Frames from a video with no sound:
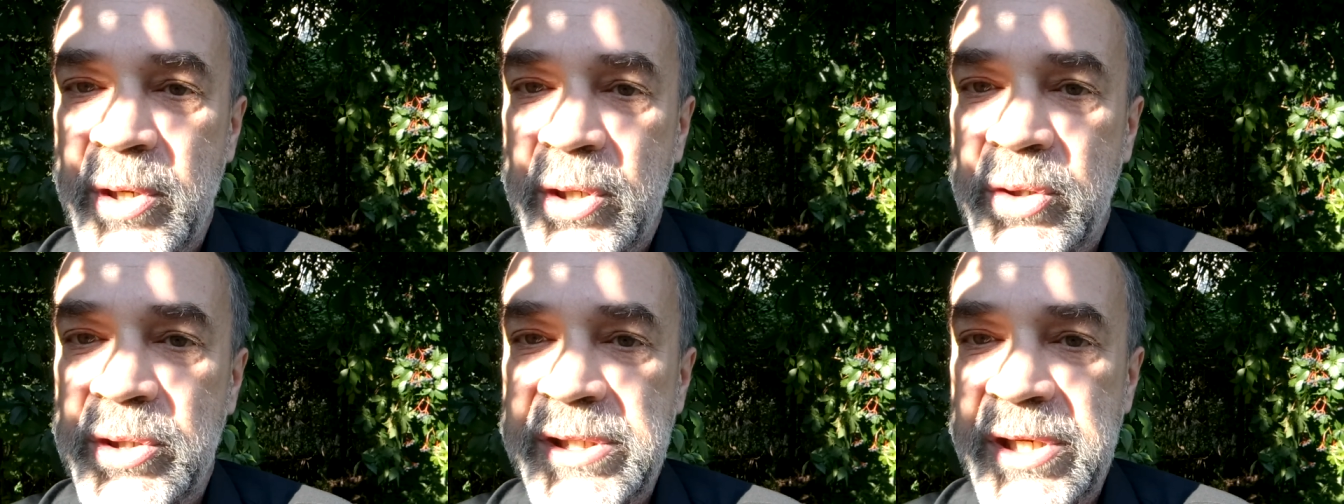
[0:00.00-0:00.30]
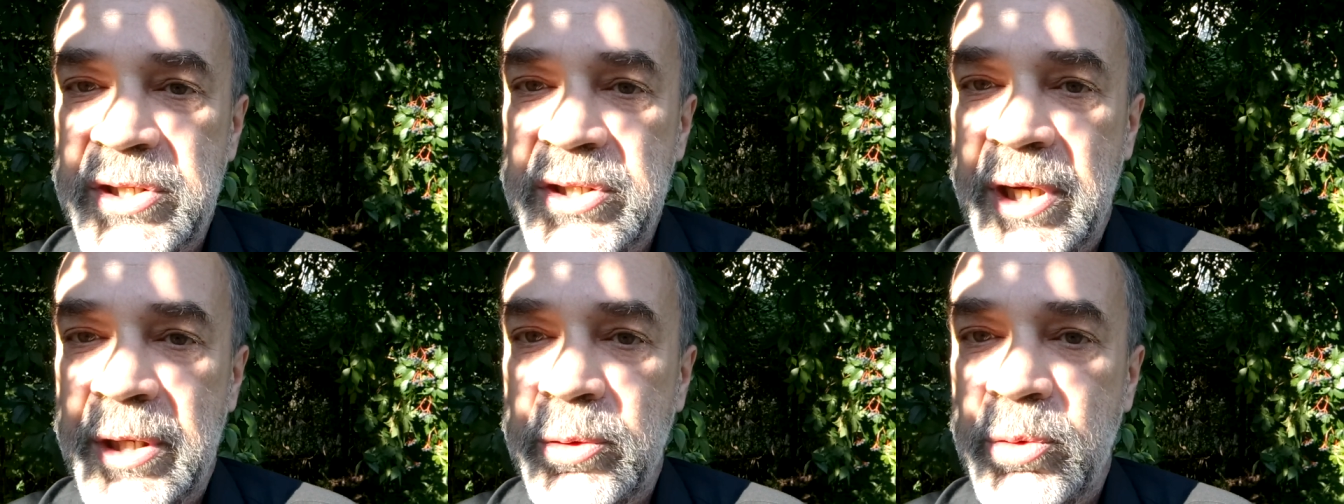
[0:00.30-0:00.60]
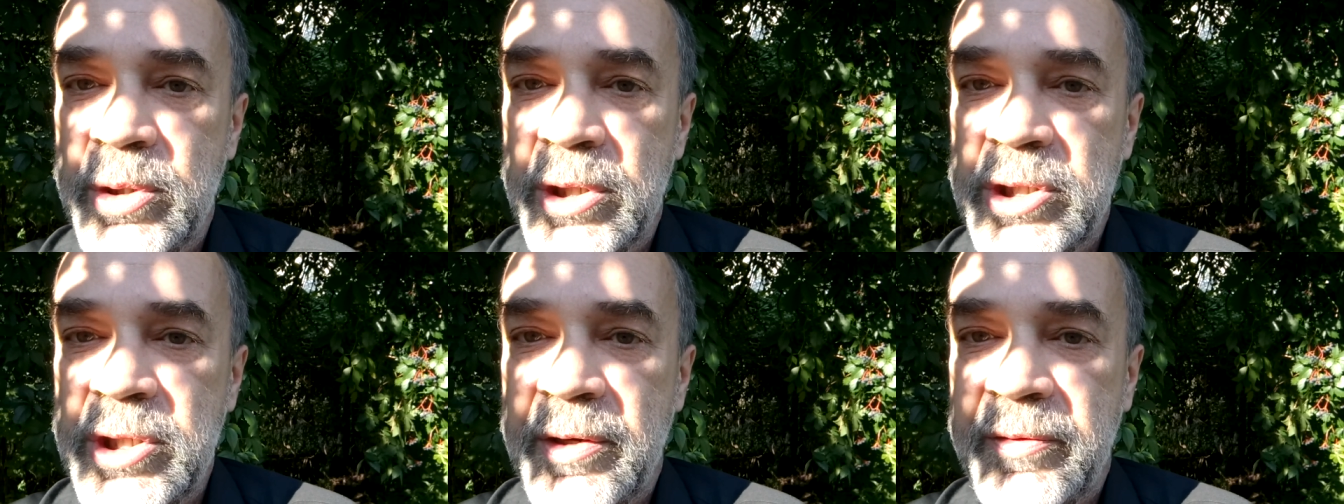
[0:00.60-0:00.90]
która
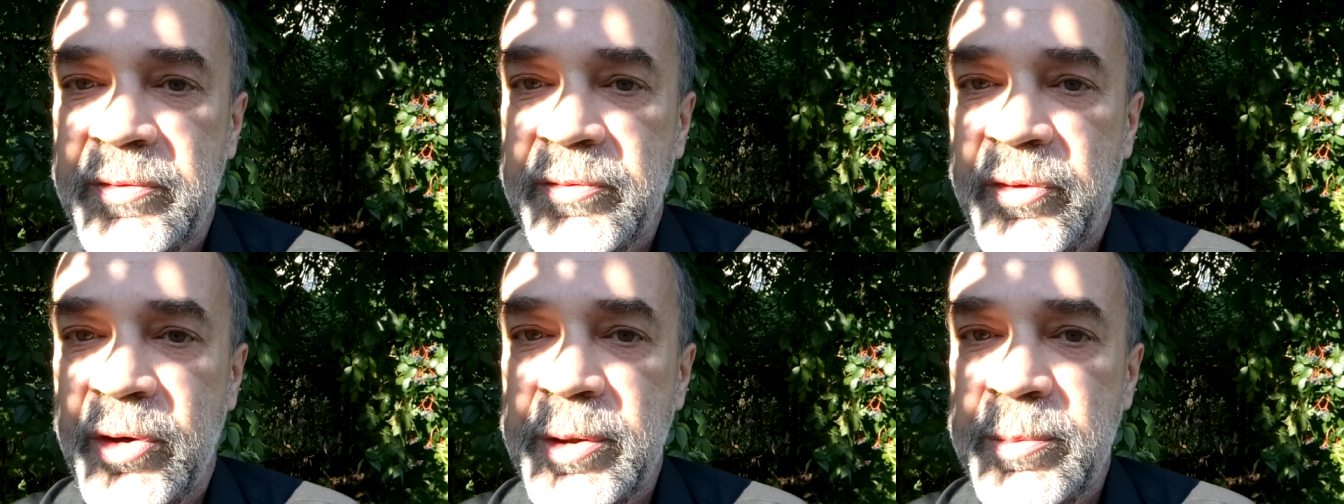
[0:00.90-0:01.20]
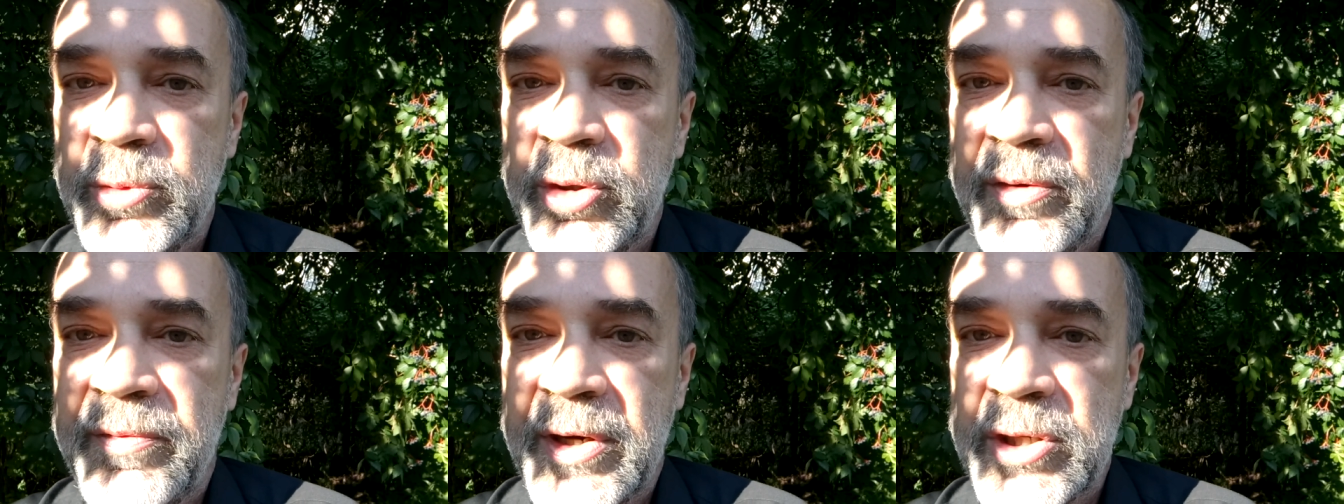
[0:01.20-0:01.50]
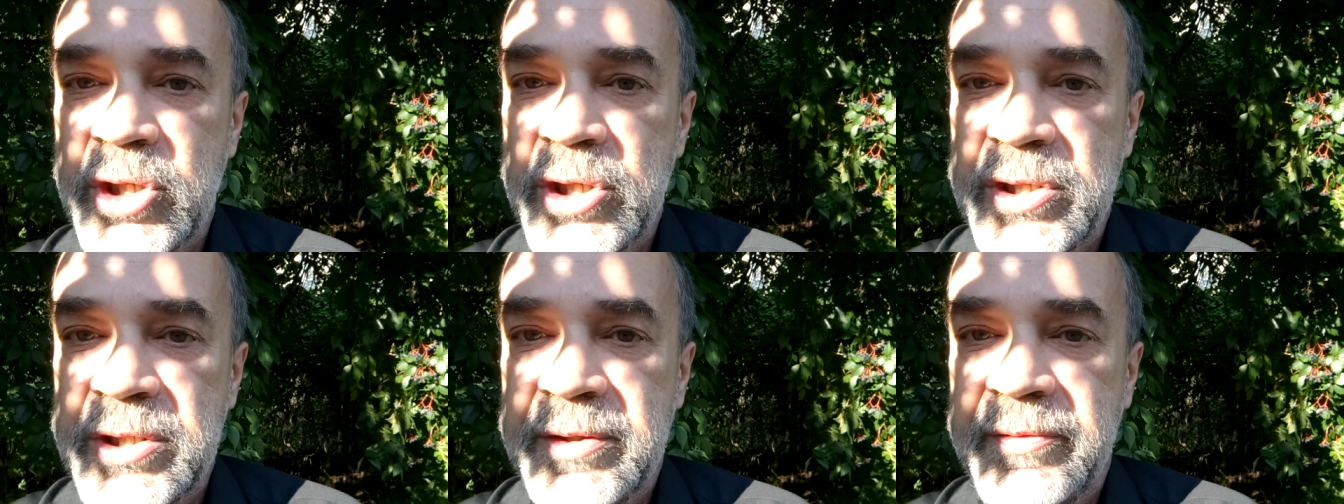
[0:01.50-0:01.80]
znajduje się w Twoim
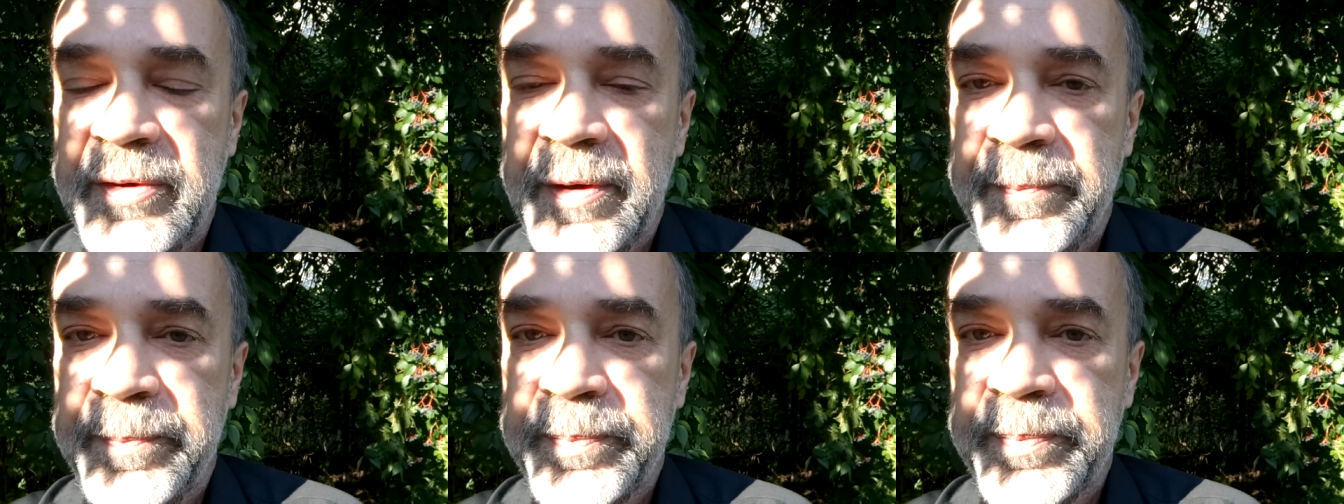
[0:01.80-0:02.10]
towarzystwie.